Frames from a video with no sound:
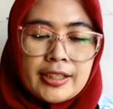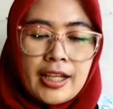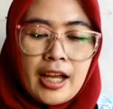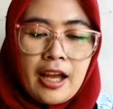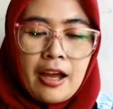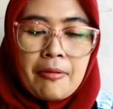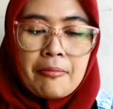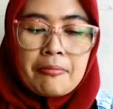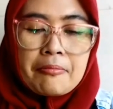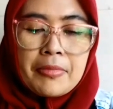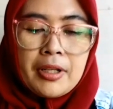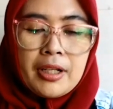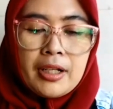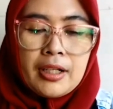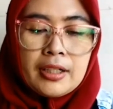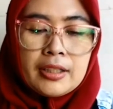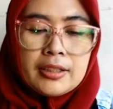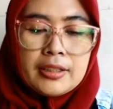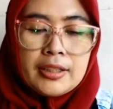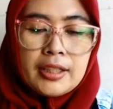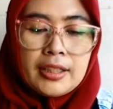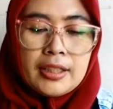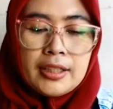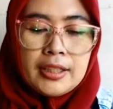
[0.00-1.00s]

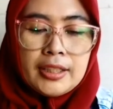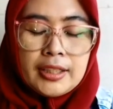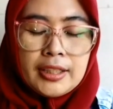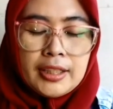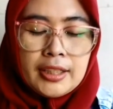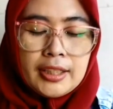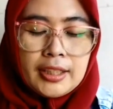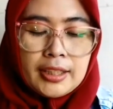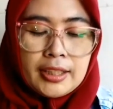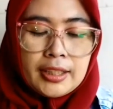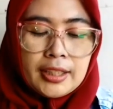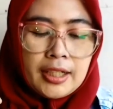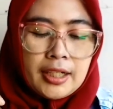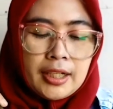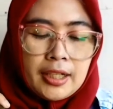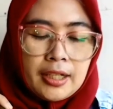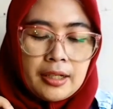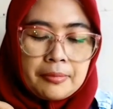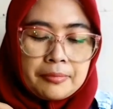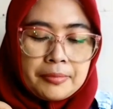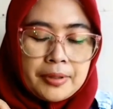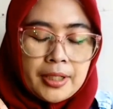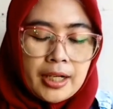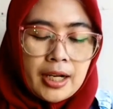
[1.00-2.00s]
sambal deli
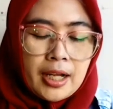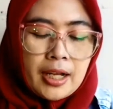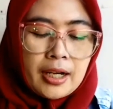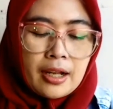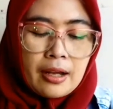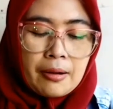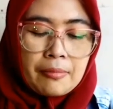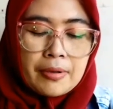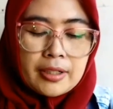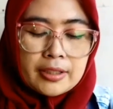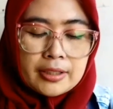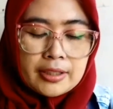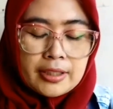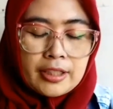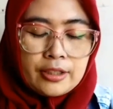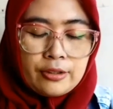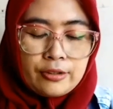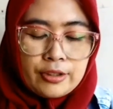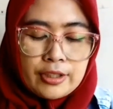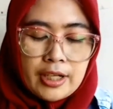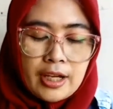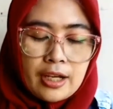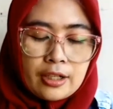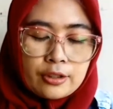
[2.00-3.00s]
biar agak pedas
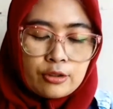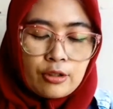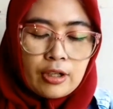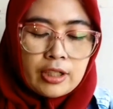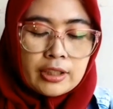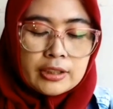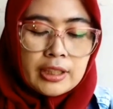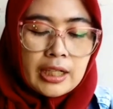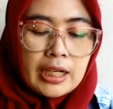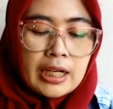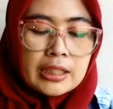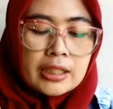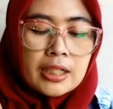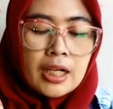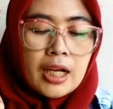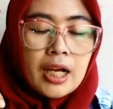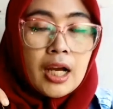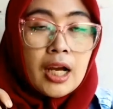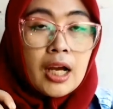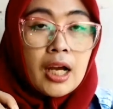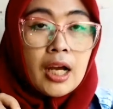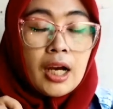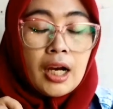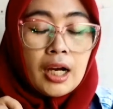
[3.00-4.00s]
gitu ya soalnya kan
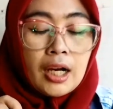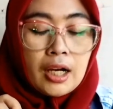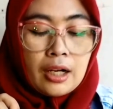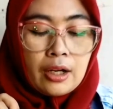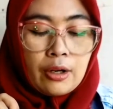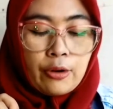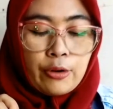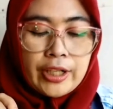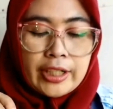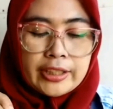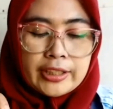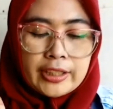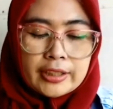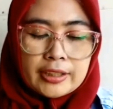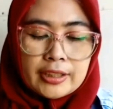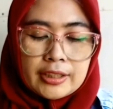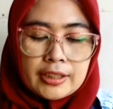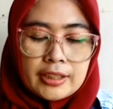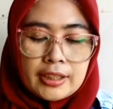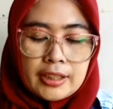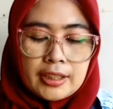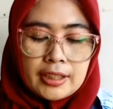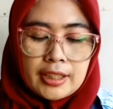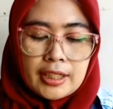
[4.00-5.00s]
uh, lodenya
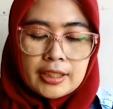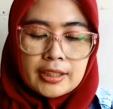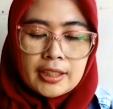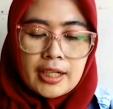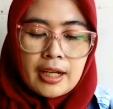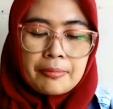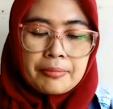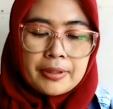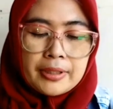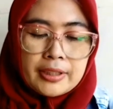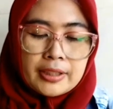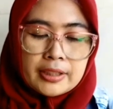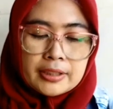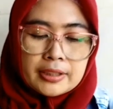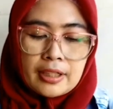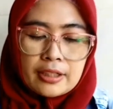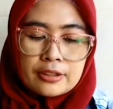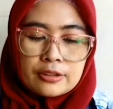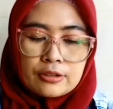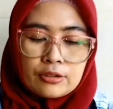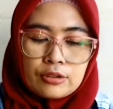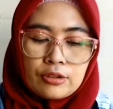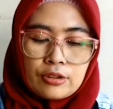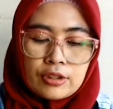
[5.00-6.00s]
sendiri kan nggak pedas
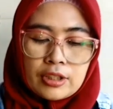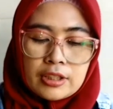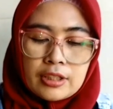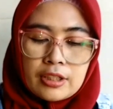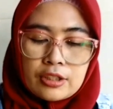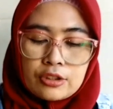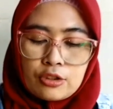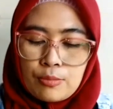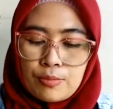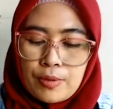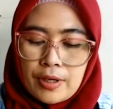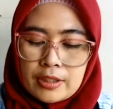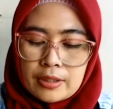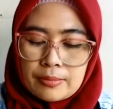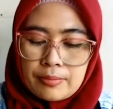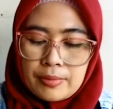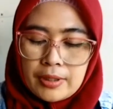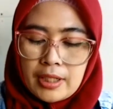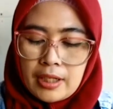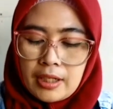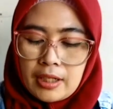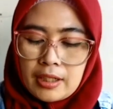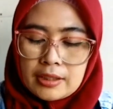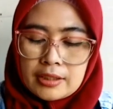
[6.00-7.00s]
langsung yuk kita cobain
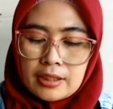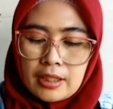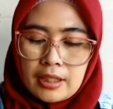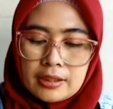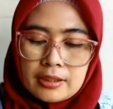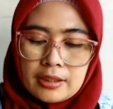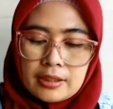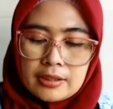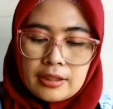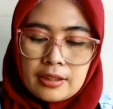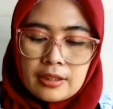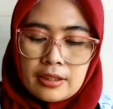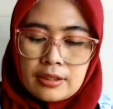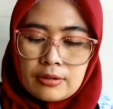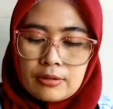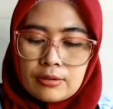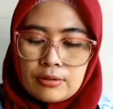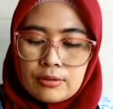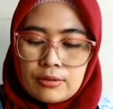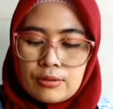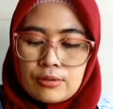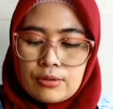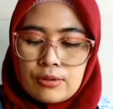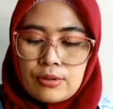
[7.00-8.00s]
sebentar ini saya sisihkan
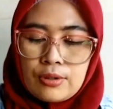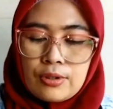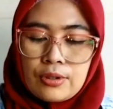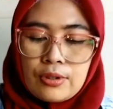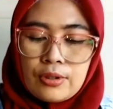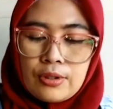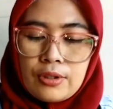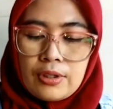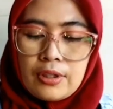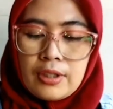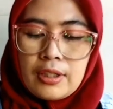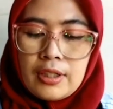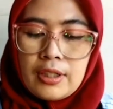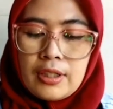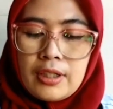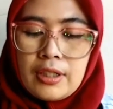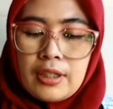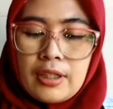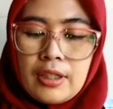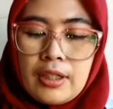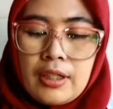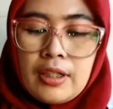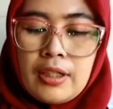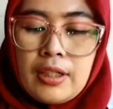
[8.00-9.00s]
dulu
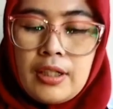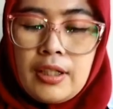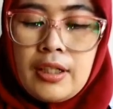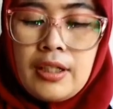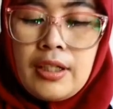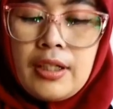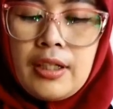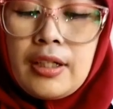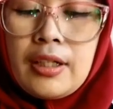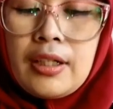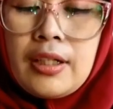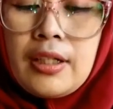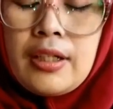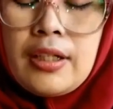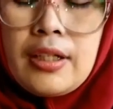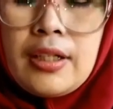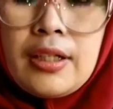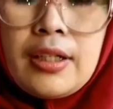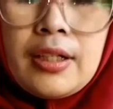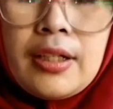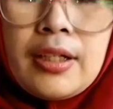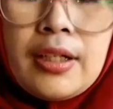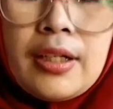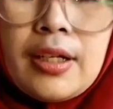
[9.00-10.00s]
ini
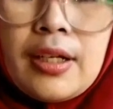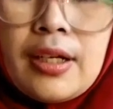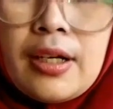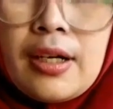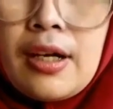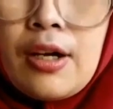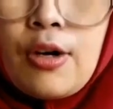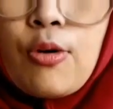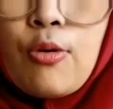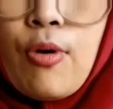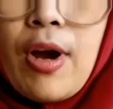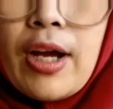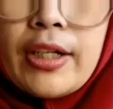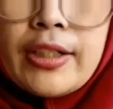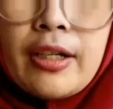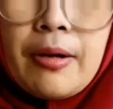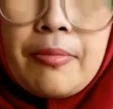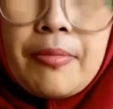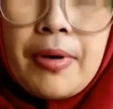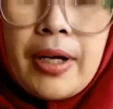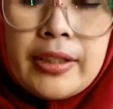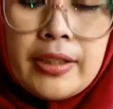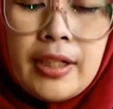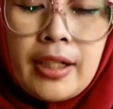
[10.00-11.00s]

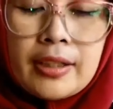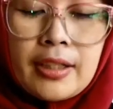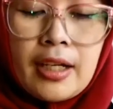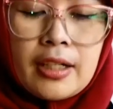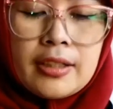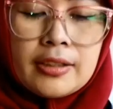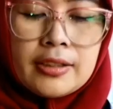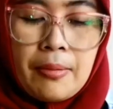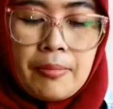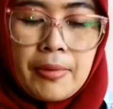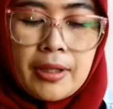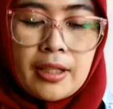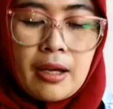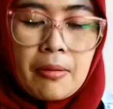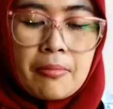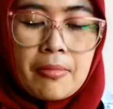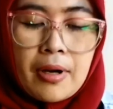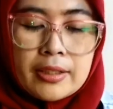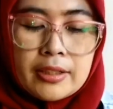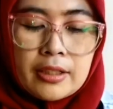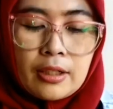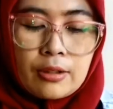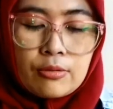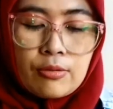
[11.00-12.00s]
kuahnya banyak tadi saya minta
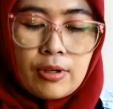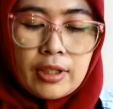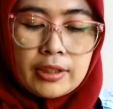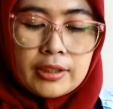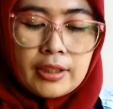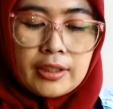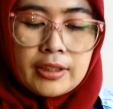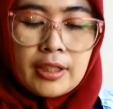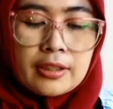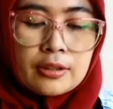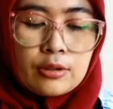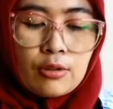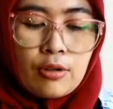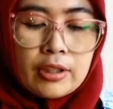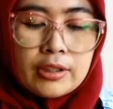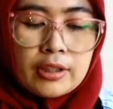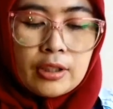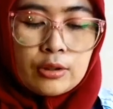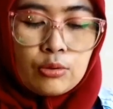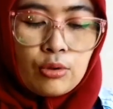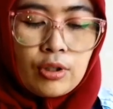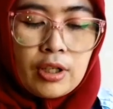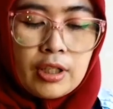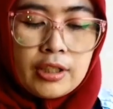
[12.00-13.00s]
banyak kuahnya ya
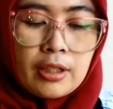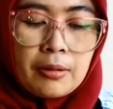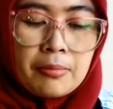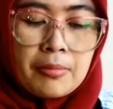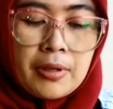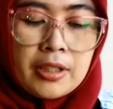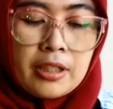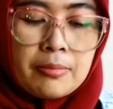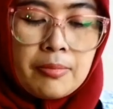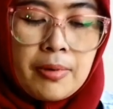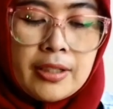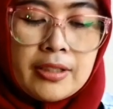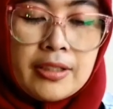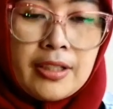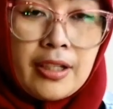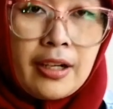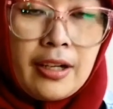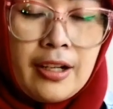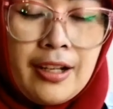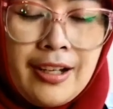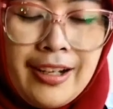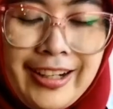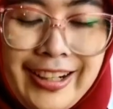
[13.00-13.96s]
soalnya suka yang banjir-banjir